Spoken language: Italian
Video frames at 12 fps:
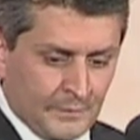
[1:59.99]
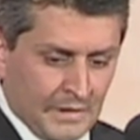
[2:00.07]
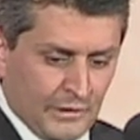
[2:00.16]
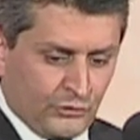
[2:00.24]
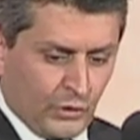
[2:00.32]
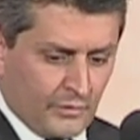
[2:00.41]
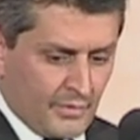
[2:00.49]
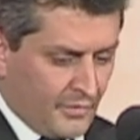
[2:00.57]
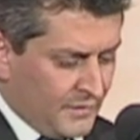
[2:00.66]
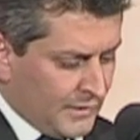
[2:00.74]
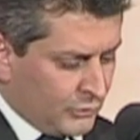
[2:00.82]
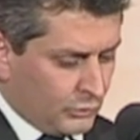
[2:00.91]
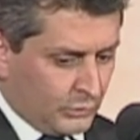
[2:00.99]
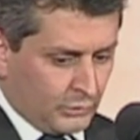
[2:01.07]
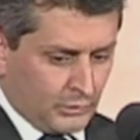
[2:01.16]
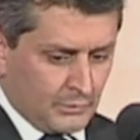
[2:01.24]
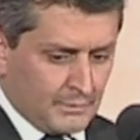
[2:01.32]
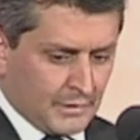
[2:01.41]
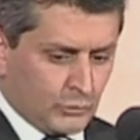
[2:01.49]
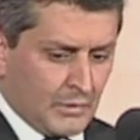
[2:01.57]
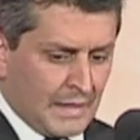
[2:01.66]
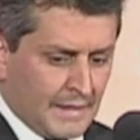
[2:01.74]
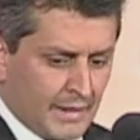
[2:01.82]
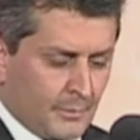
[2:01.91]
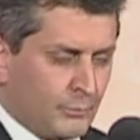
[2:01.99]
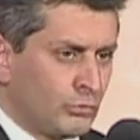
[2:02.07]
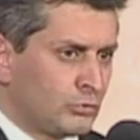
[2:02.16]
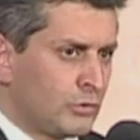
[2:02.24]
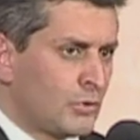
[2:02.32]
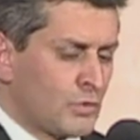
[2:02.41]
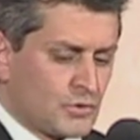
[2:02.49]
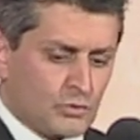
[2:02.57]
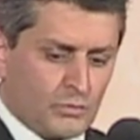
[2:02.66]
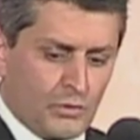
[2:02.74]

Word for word: E ciò aveva fatto maturare appunto in questo